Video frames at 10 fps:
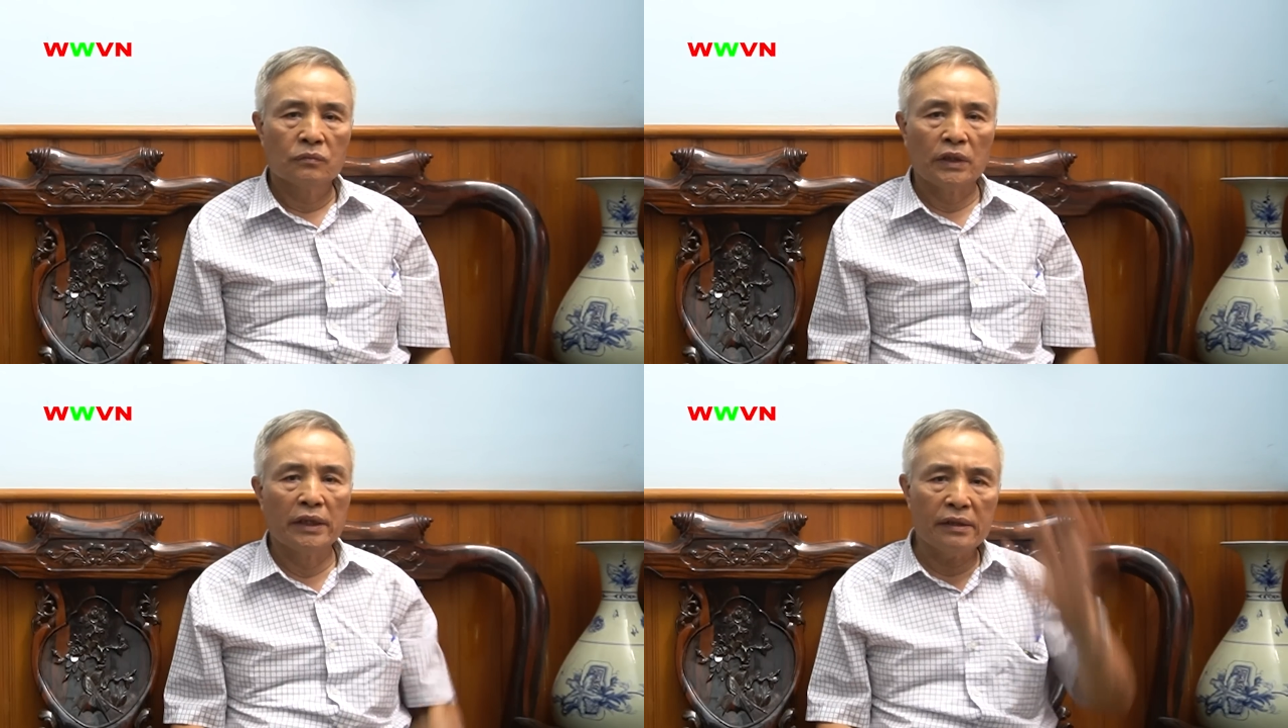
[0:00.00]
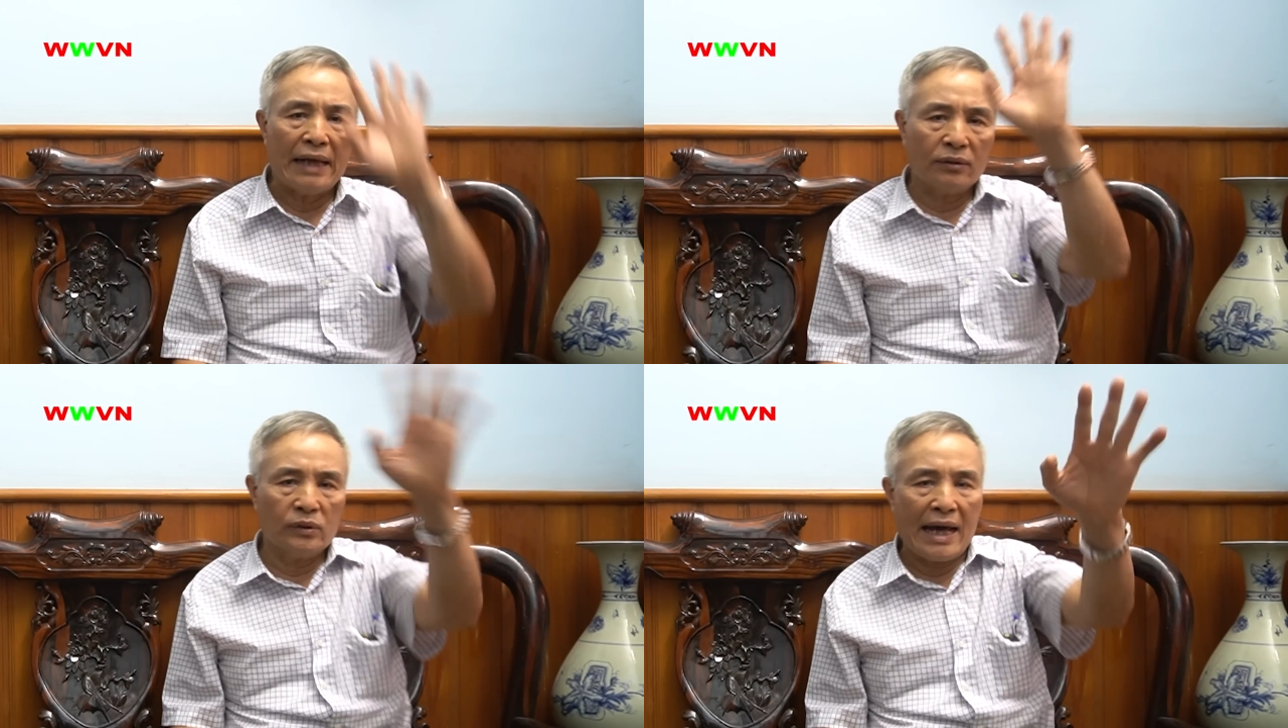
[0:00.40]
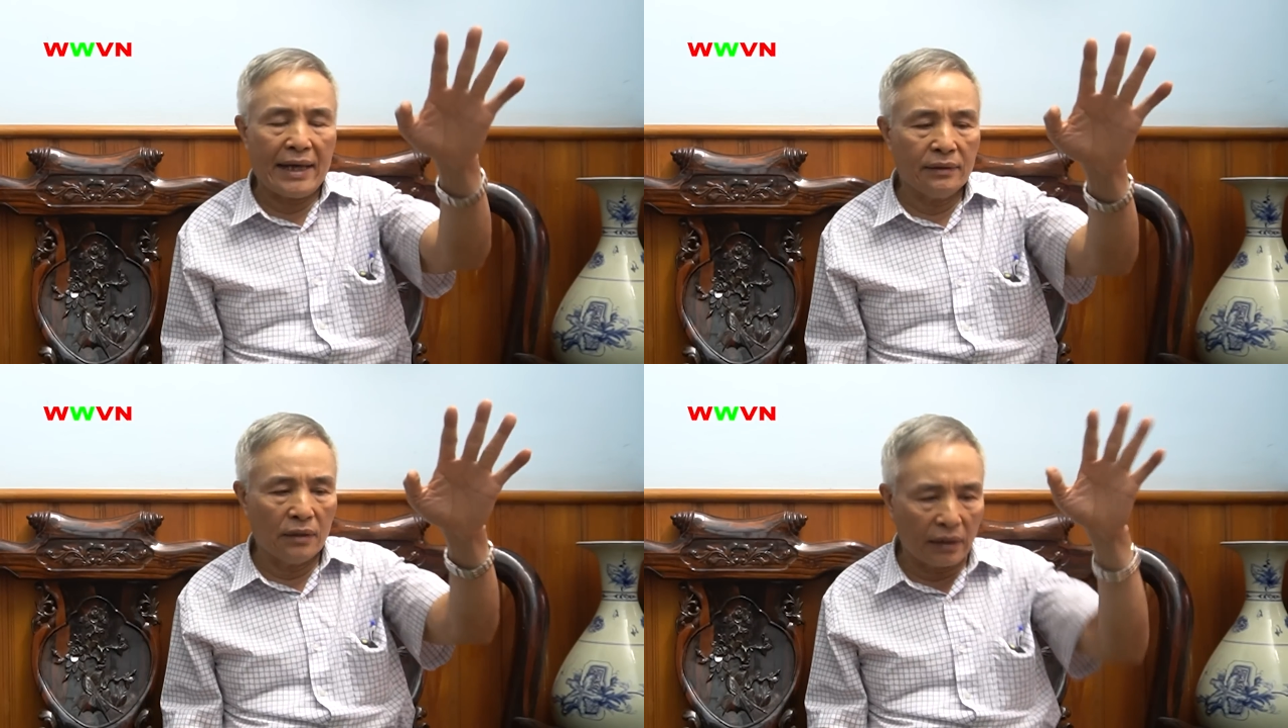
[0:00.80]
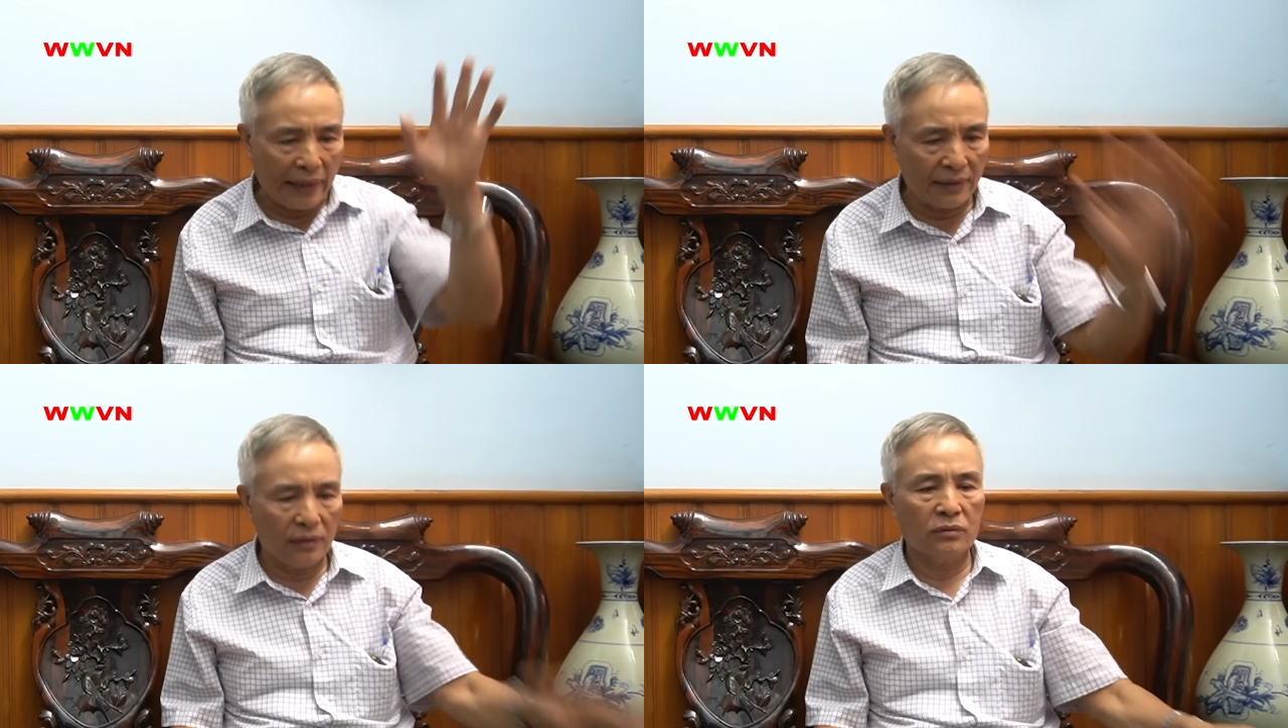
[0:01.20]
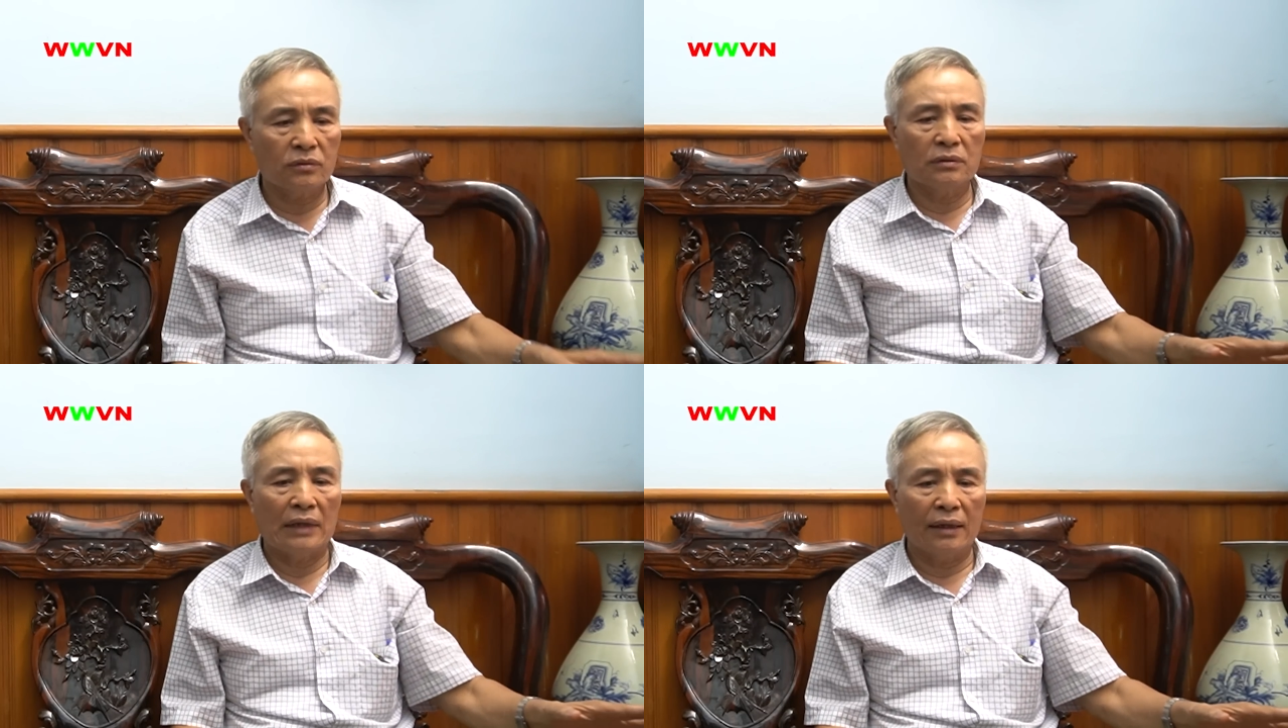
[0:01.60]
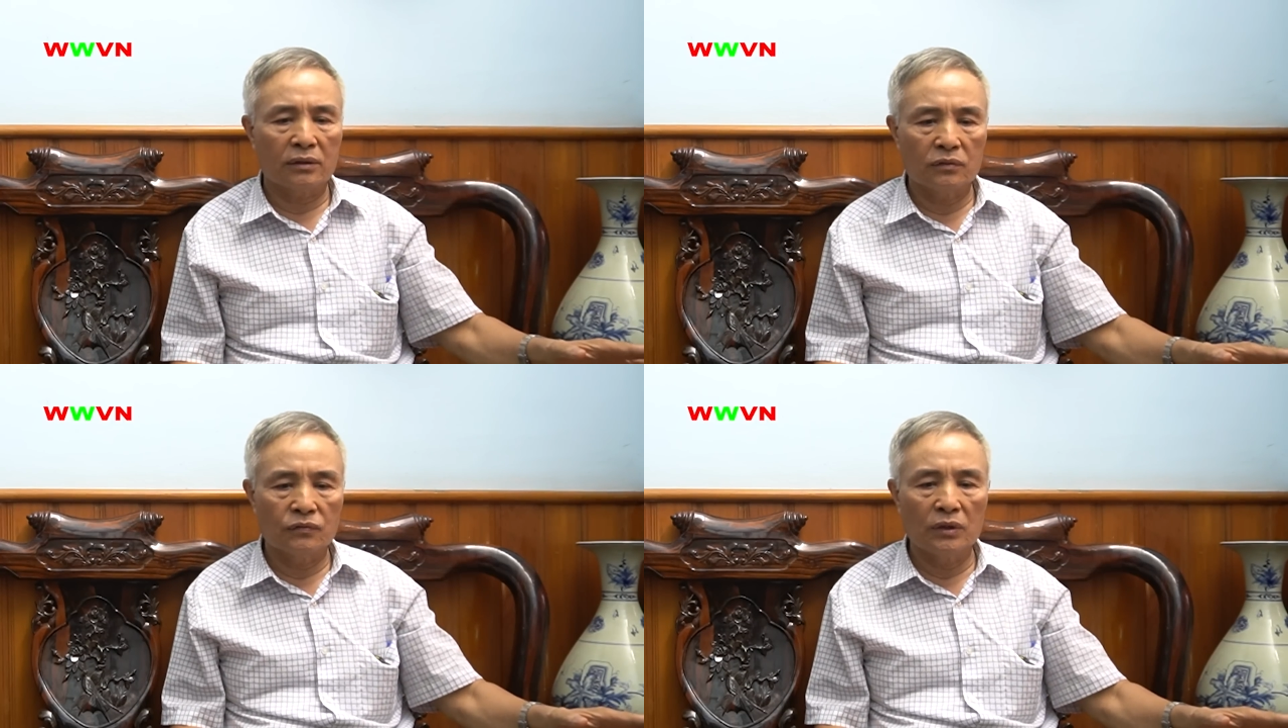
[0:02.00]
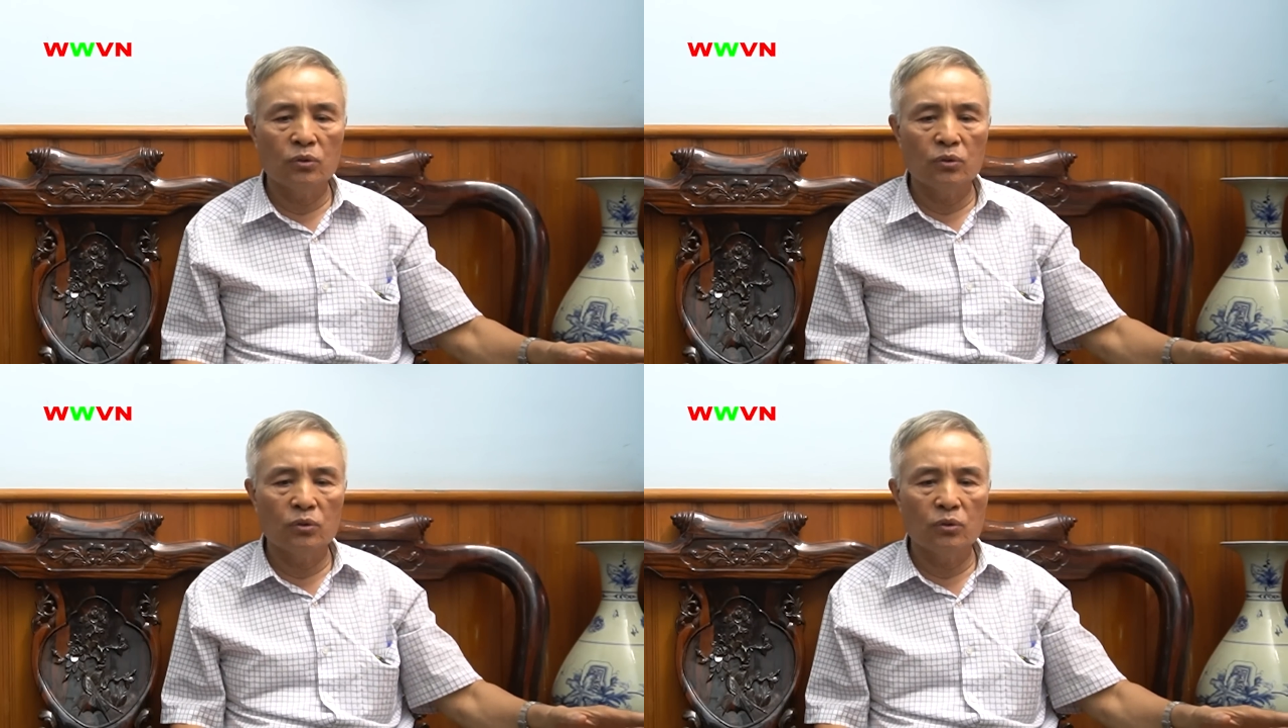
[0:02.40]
Thì cái đại đội hai ở cạnh, vì